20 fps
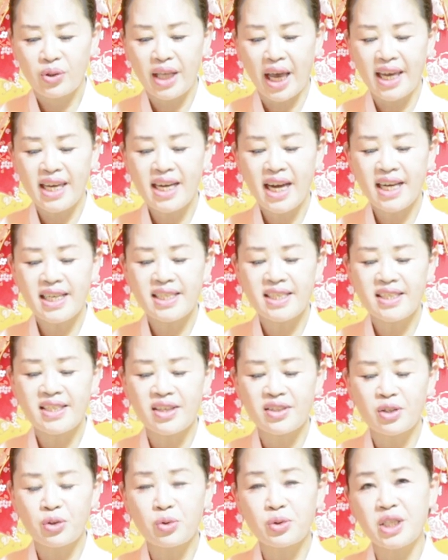나이가
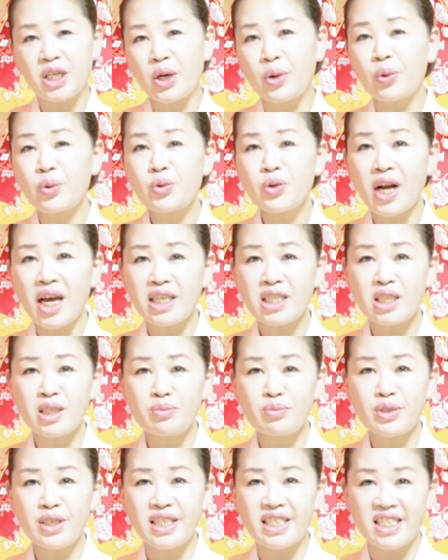있으셔서 또 재혼들
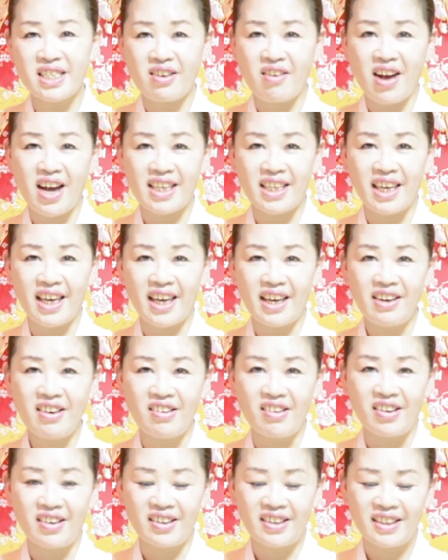하시는 분 있을 거
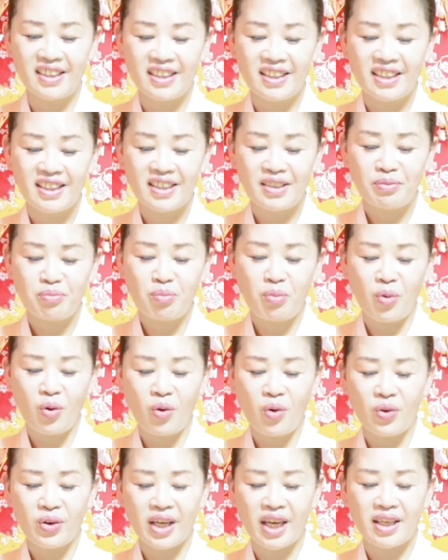아니에요.
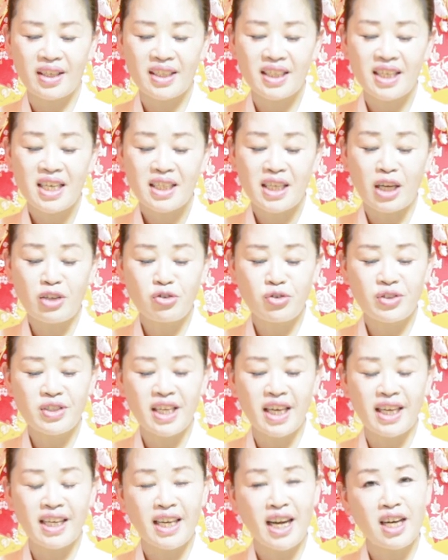그렇죠.
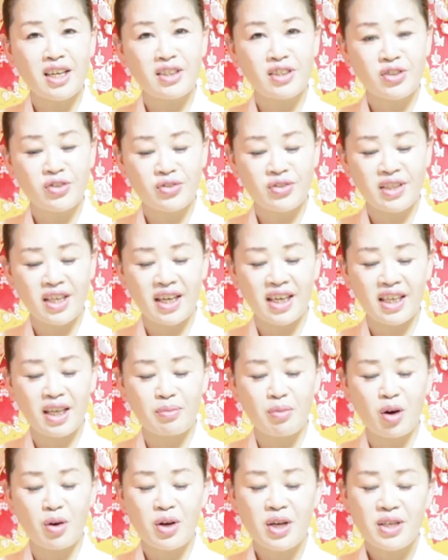개축생이나 을축생이나
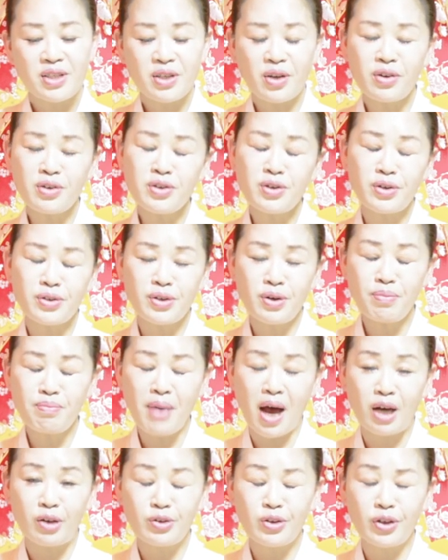36,
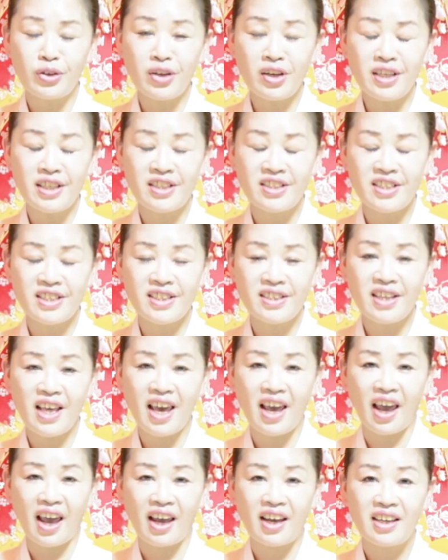48
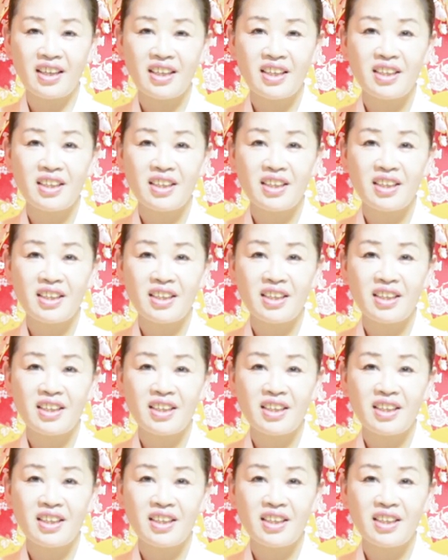이러신데